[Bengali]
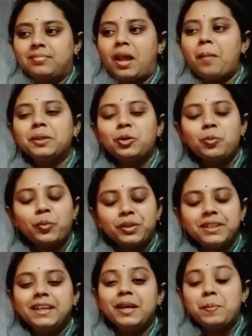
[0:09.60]
আমাদের উপর
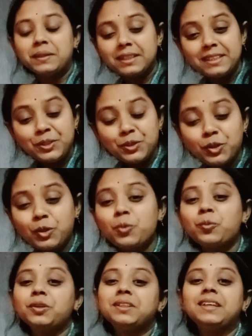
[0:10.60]
দিয়ে আমাদের তিনজনের
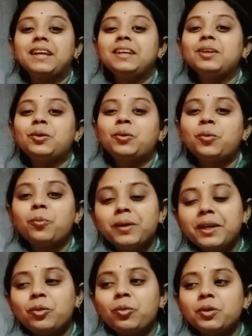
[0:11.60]
উপর দিয়েই খুবই
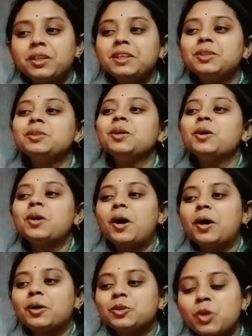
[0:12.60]
কঠিন
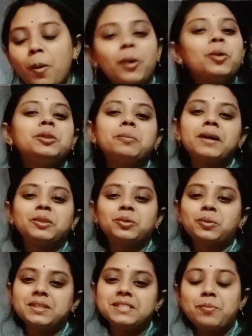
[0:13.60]
সময় অতিবাহিত
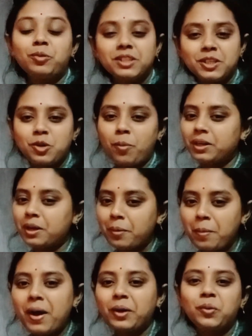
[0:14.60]
হয়েছে এবং সেই সময়টা আমরা
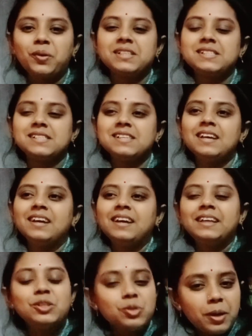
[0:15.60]
পার করেছি
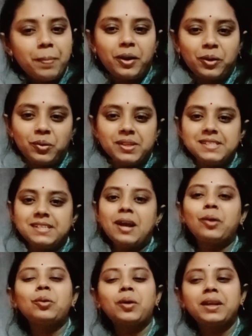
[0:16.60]
কিছুটা পার করেছি
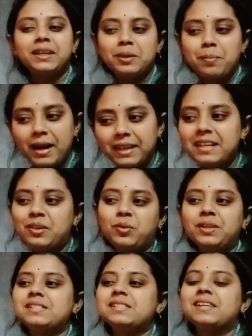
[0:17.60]
এখনও অনেকটা বাকি
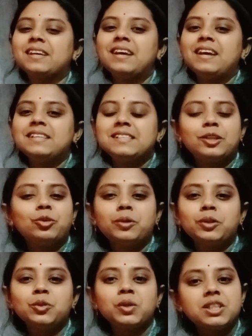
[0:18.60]
রয়েছে যেটা
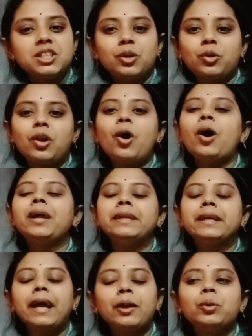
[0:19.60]
তোমাদের সঙ্গে শেয়ার করা হয়নি
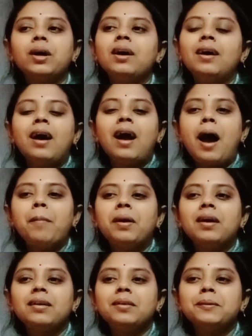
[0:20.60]
কেননা
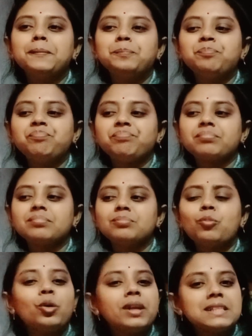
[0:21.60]
আমার
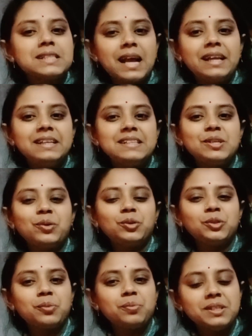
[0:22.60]
মনটা চাইনি যে
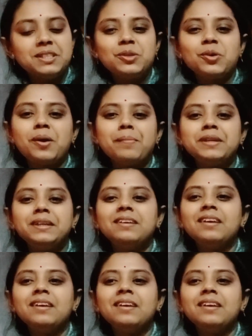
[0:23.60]
ওইসব ভিডিও আমি